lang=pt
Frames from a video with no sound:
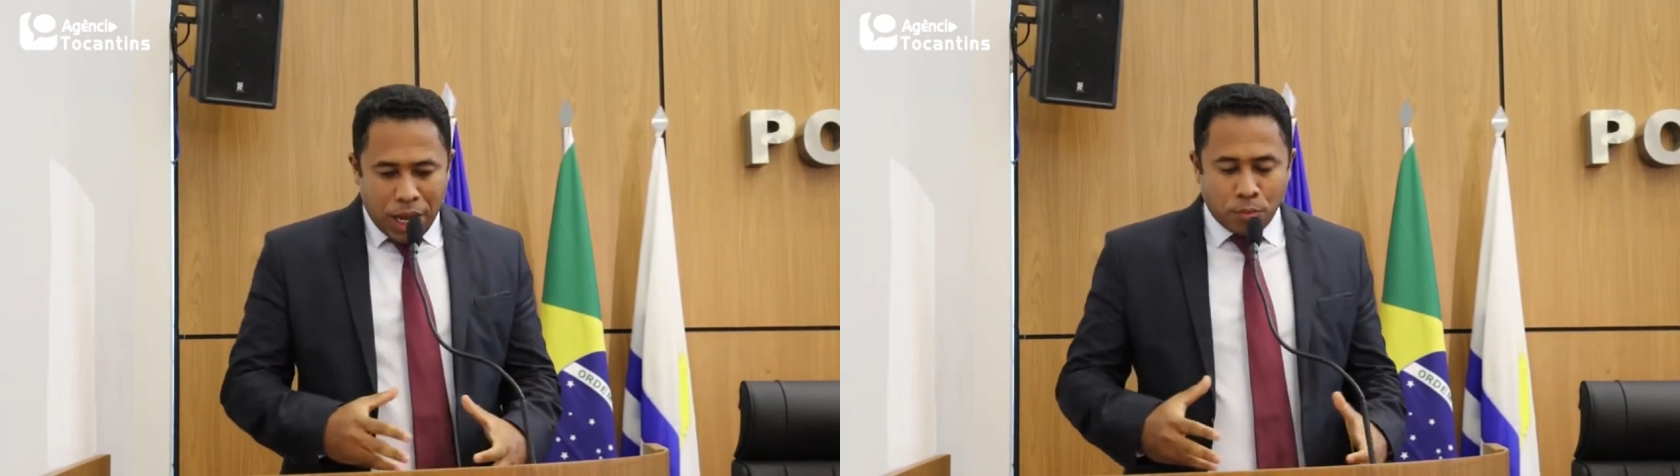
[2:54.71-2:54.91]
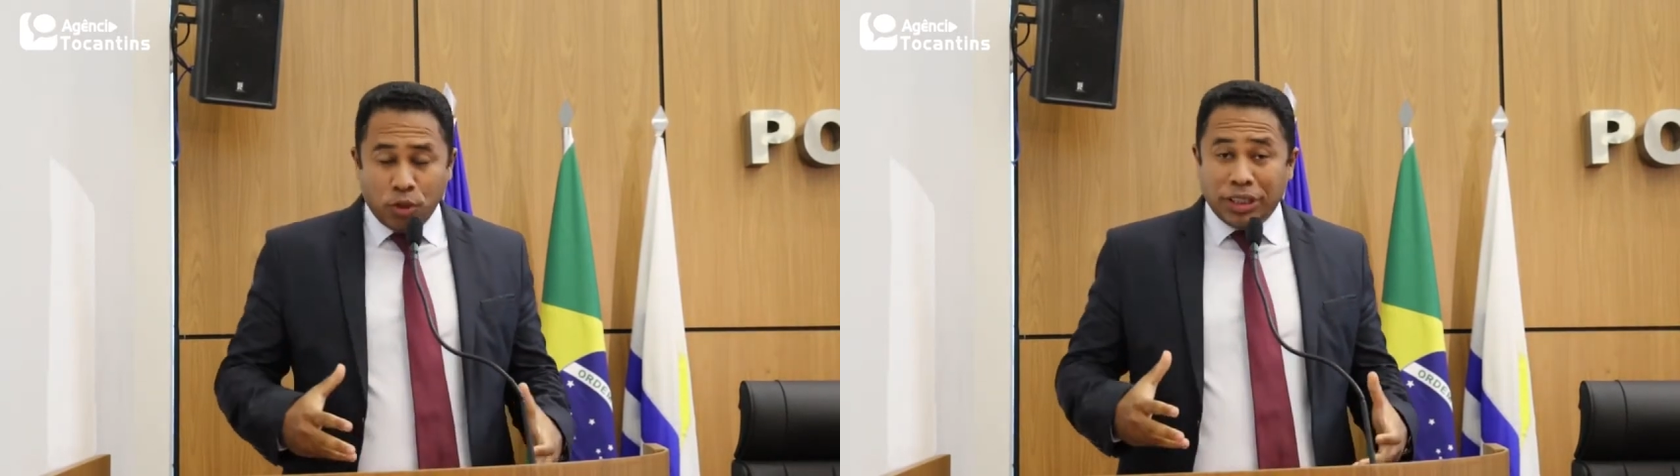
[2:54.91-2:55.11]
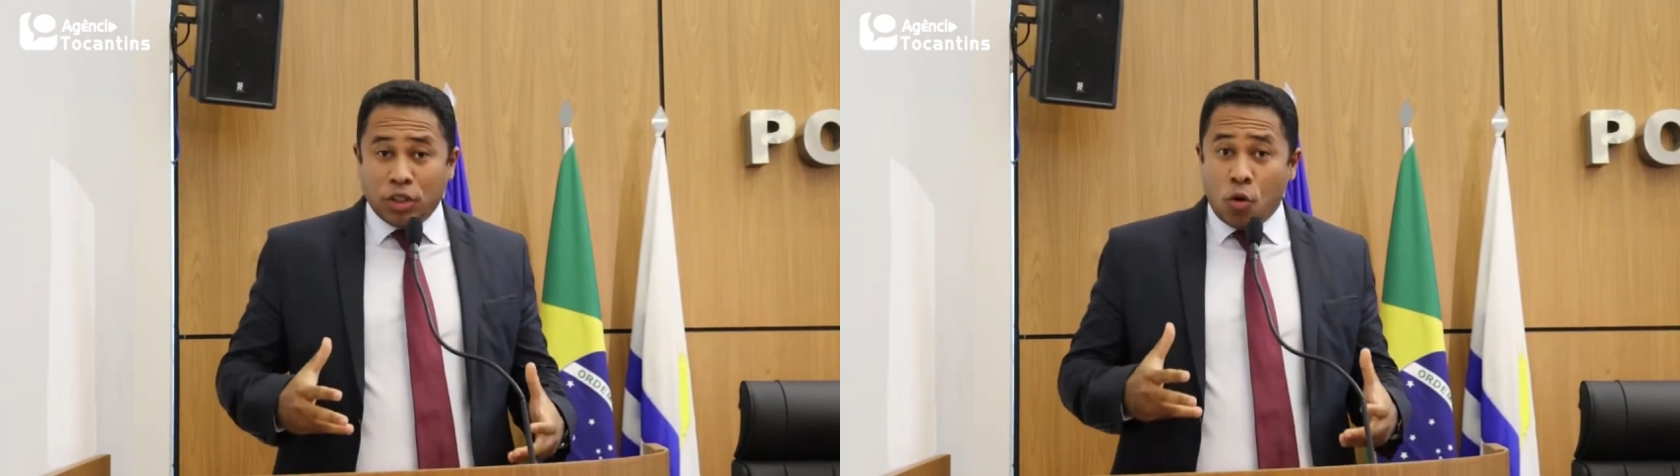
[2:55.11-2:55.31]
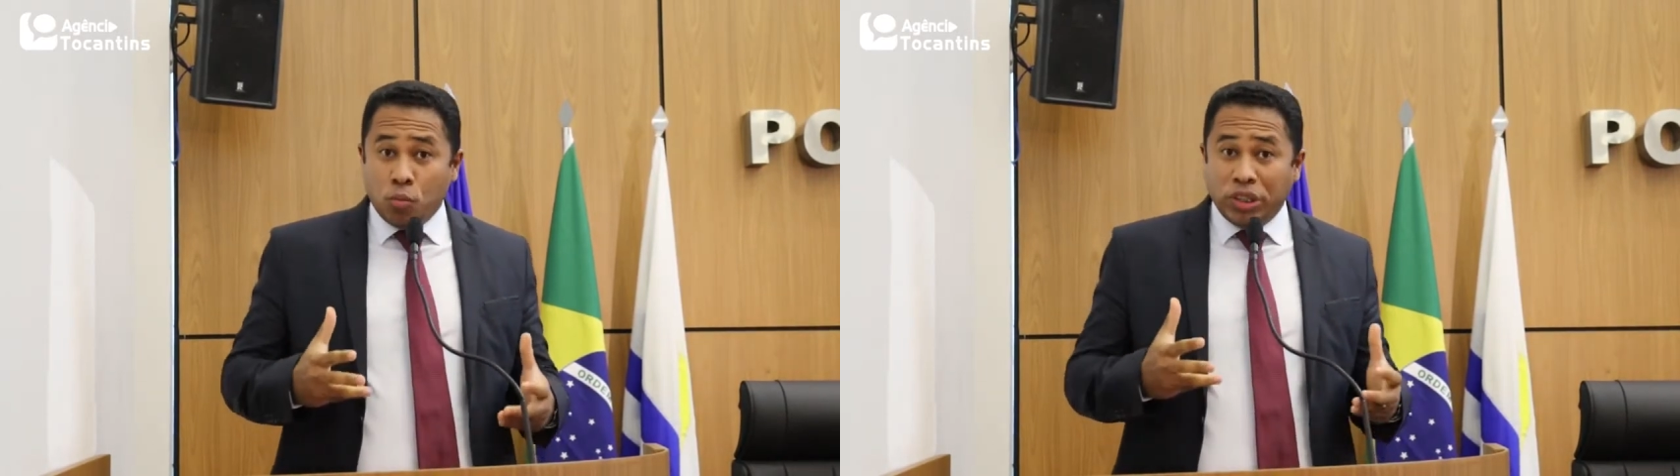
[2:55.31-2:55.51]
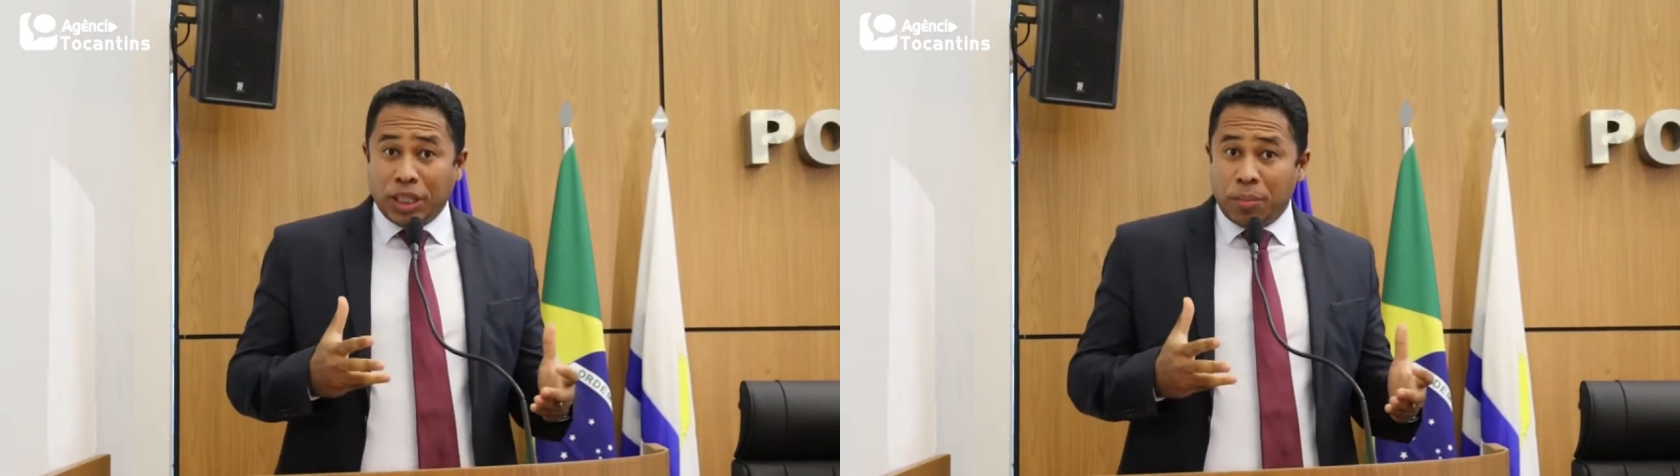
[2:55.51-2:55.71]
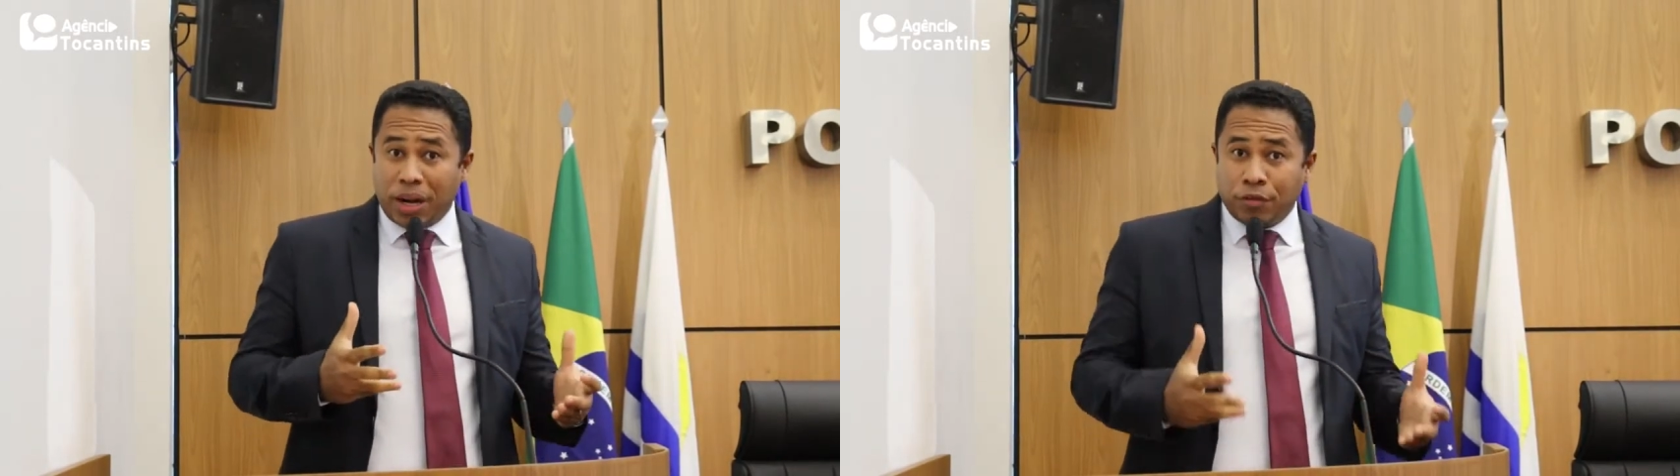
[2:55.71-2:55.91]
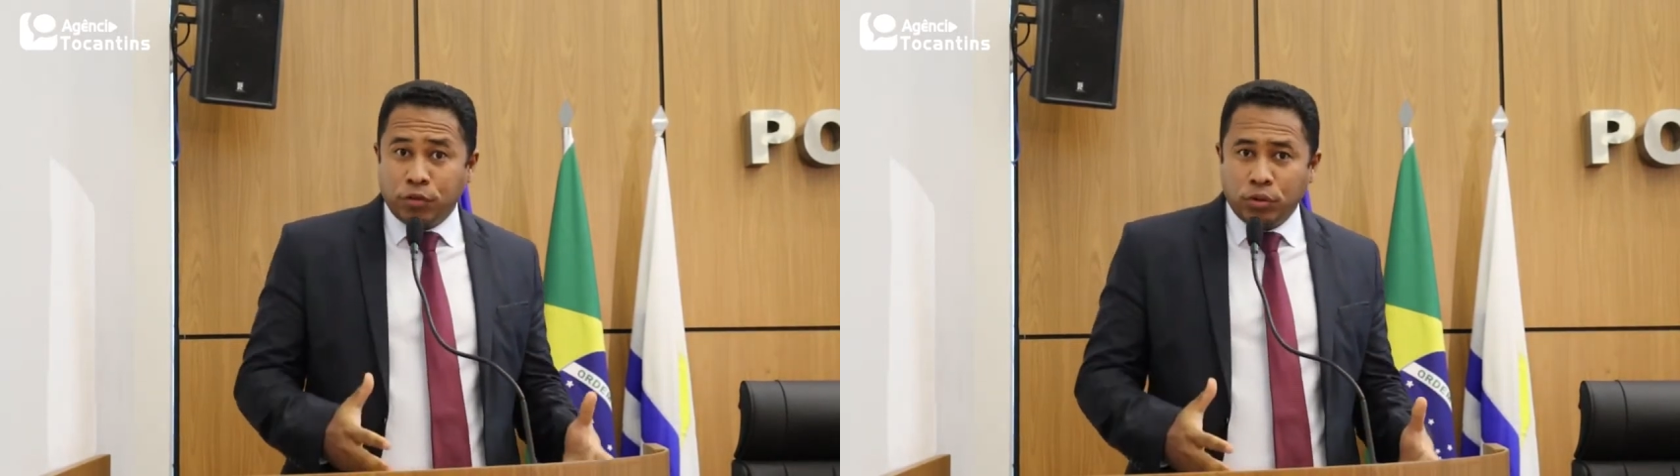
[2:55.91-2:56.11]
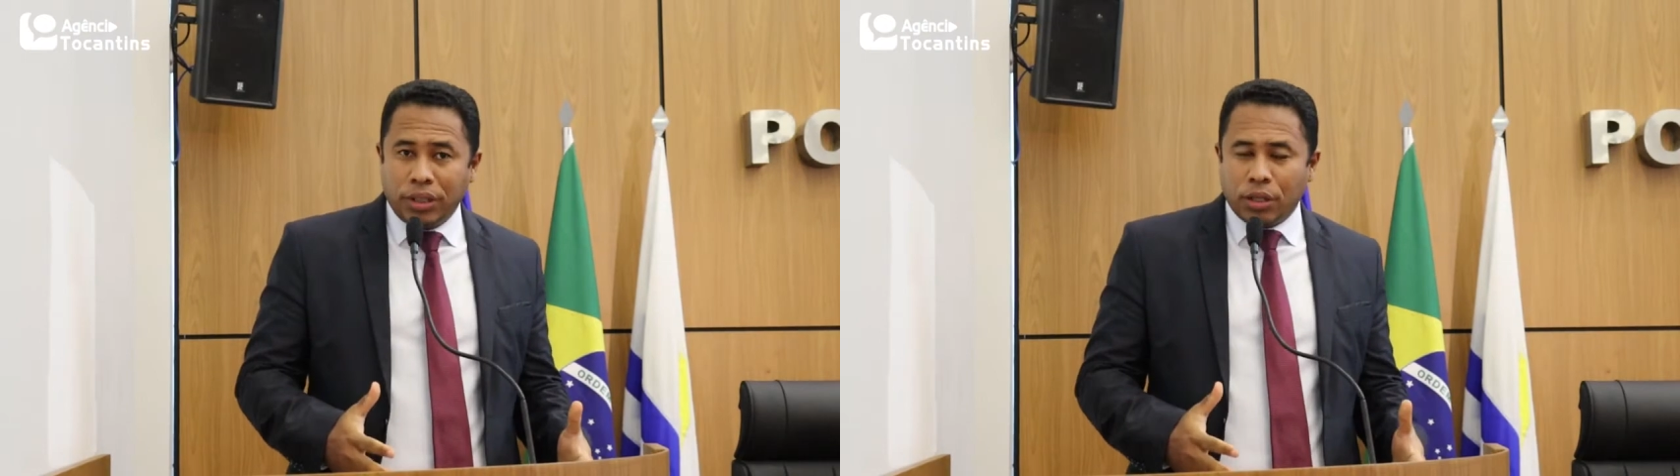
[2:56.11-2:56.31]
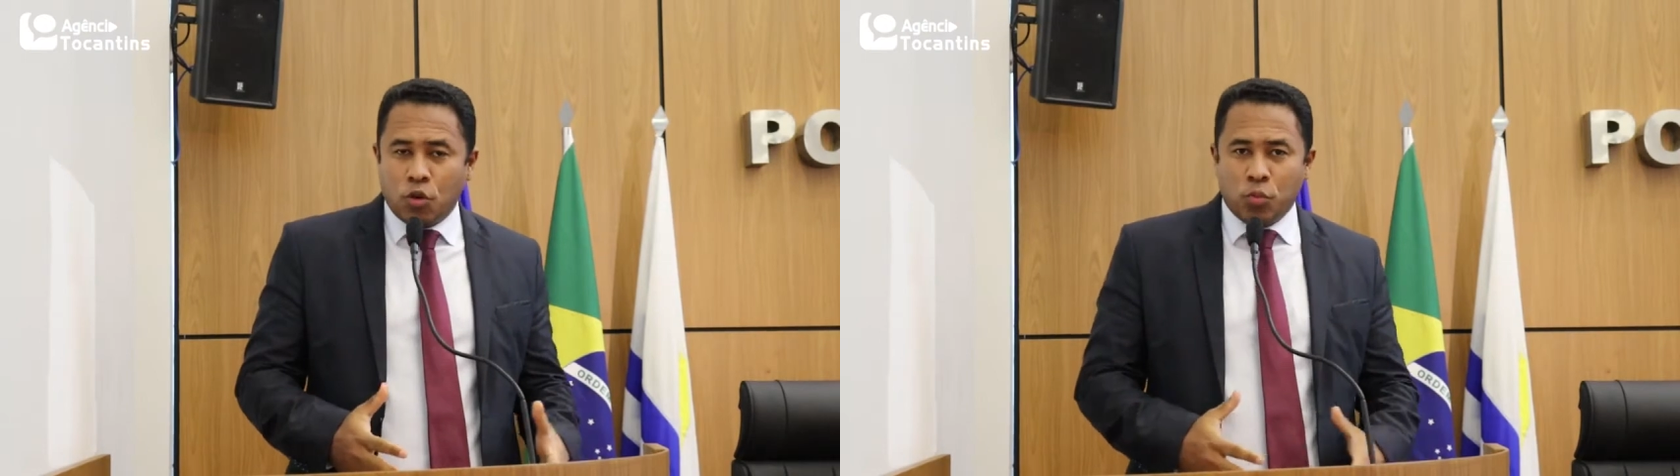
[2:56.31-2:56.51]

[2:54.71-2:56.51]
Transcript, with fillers: É muita, com muita bravura,